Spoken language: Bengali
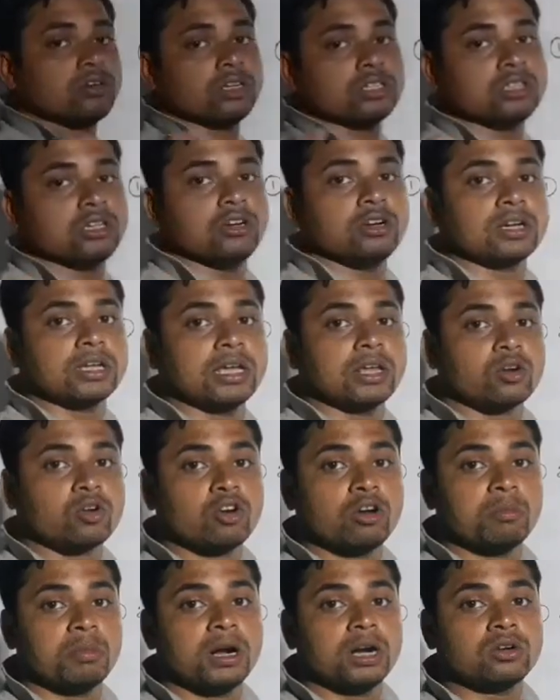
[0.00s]
করেছিল কে
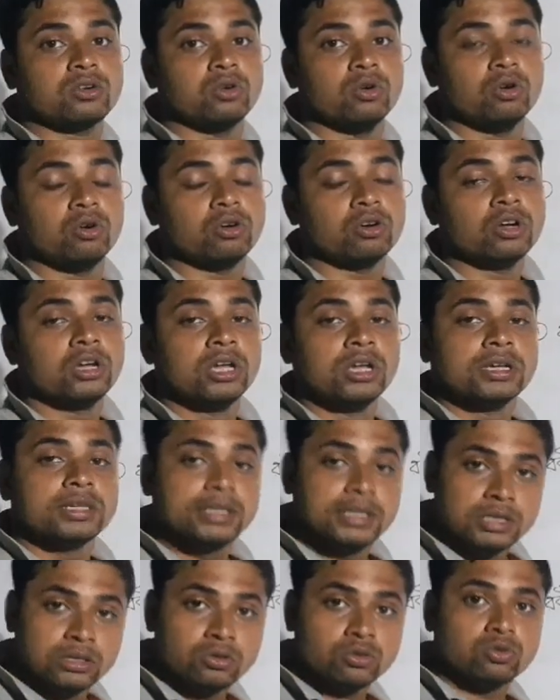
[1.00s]
রবার্ট হুক
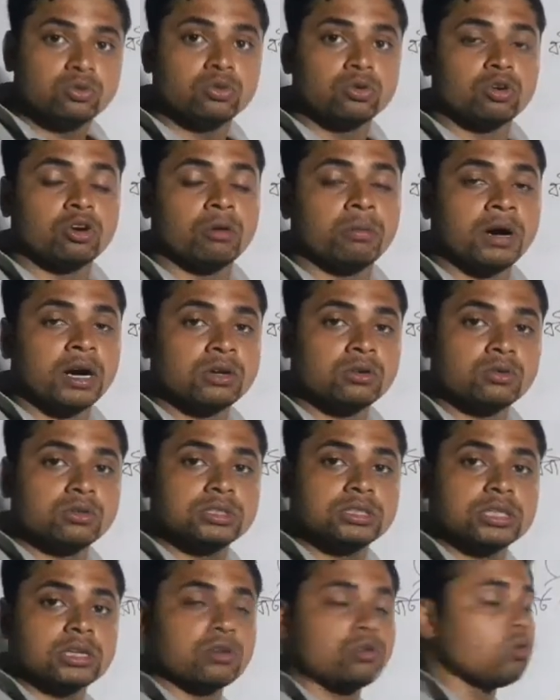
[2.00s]
কিন্তু রবাটুক
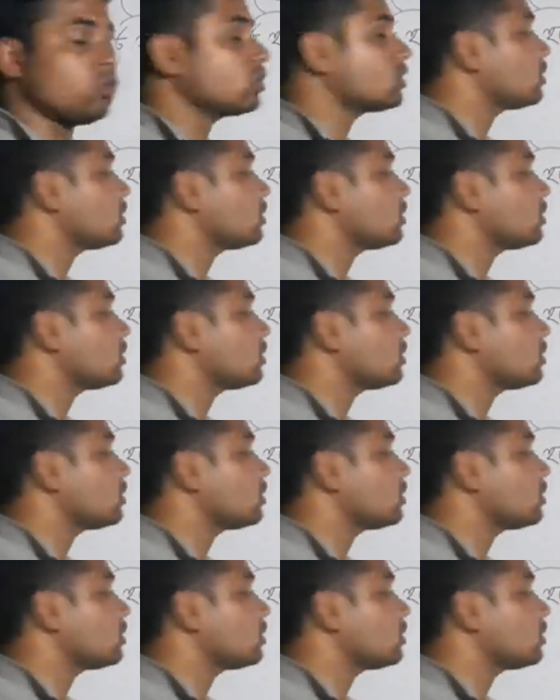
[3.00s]
যে কোষ